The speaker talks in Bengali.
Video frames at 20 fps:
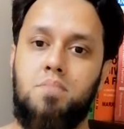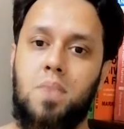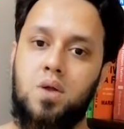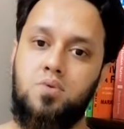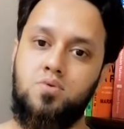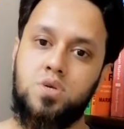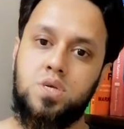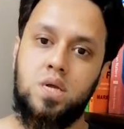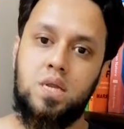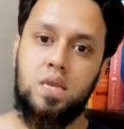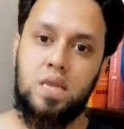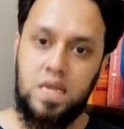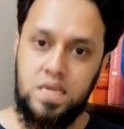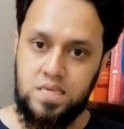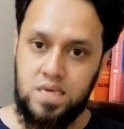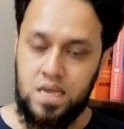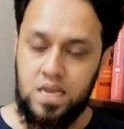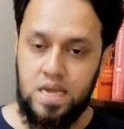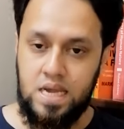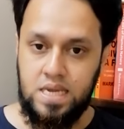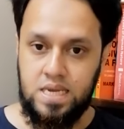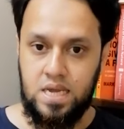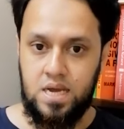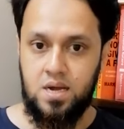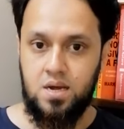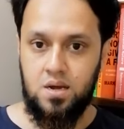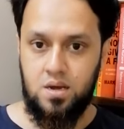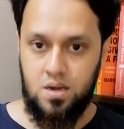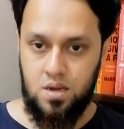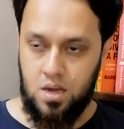মানুষের নেচারই এটা
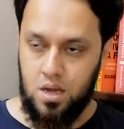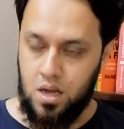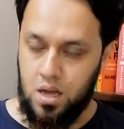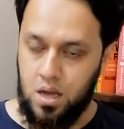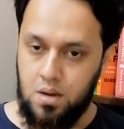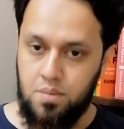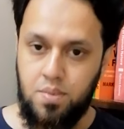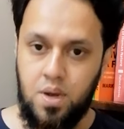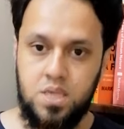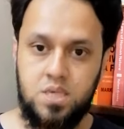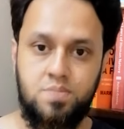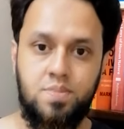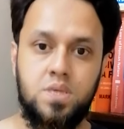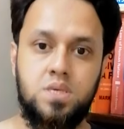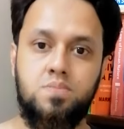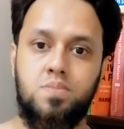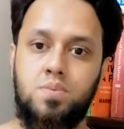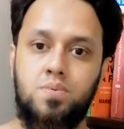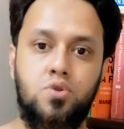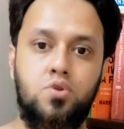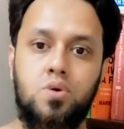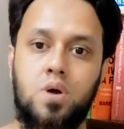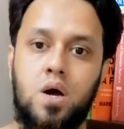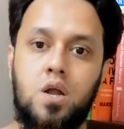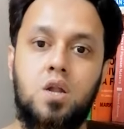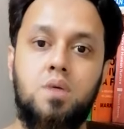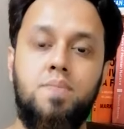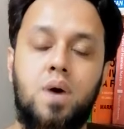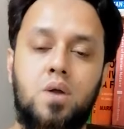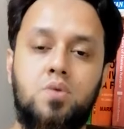মাঝে মাঝে বিভিন্ন
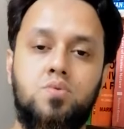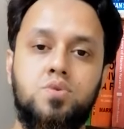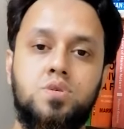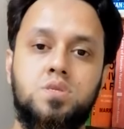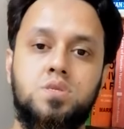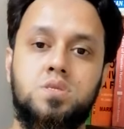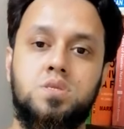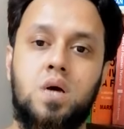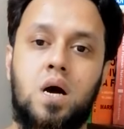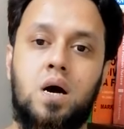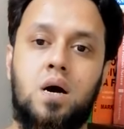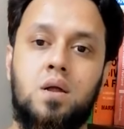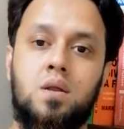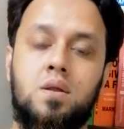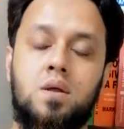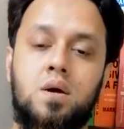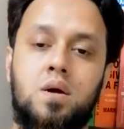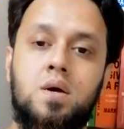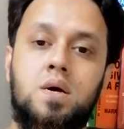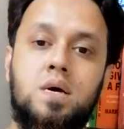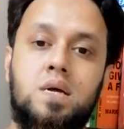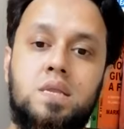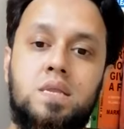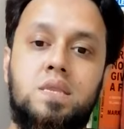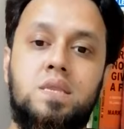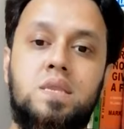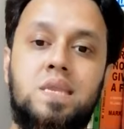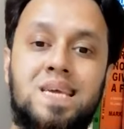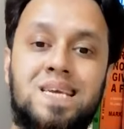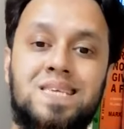কারণে মানুষ তার
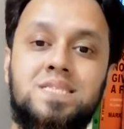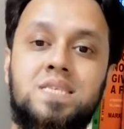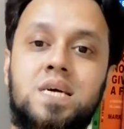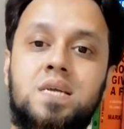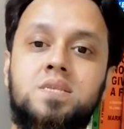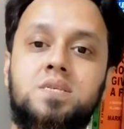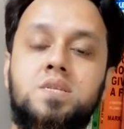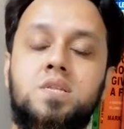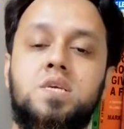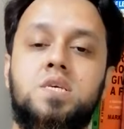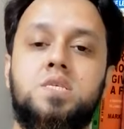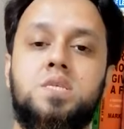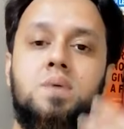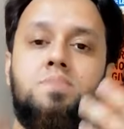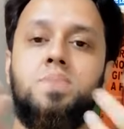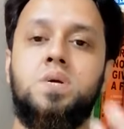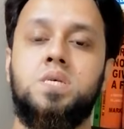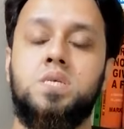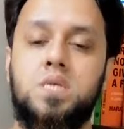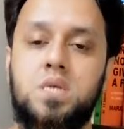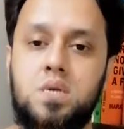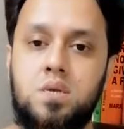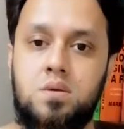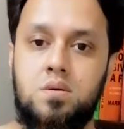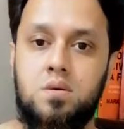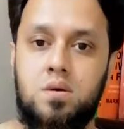নিজের জিনিসটা বেশি